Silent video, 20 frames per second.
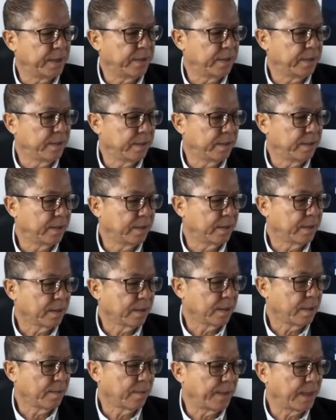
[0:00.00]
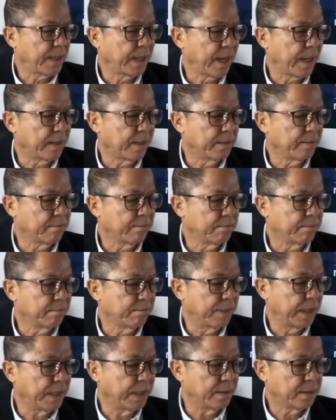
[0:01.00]
อย่างหมอชลน่านเนี่ยบอกว่า
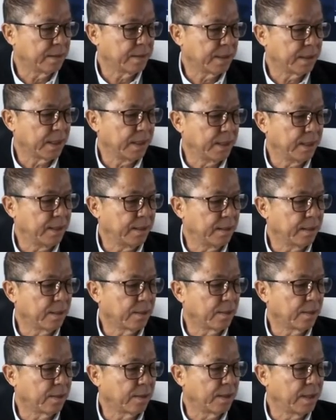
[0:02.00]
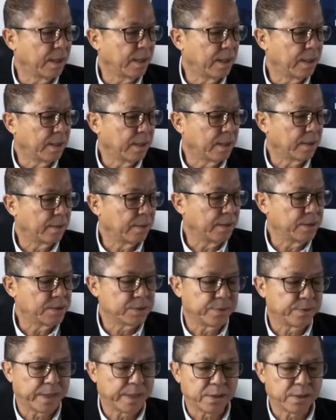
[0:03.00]
ไม่ได้อย่างนี้นะครับ
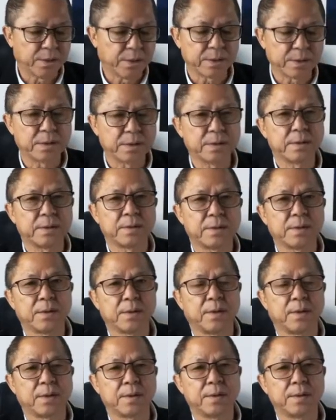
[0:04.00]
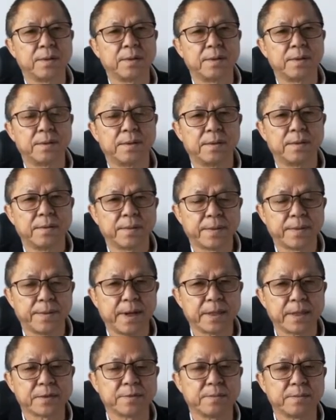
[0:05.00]
พรรคก้าวไกล
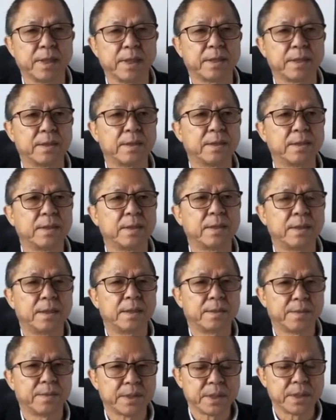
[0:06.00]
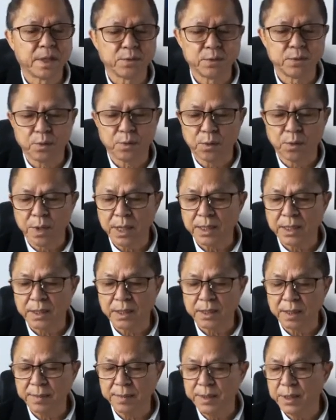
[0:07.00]
บอกผิดหวังกับมติของสภาในการ
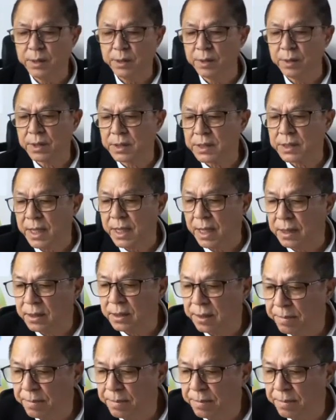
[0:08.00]
ลงมติเรื่องนี้มาก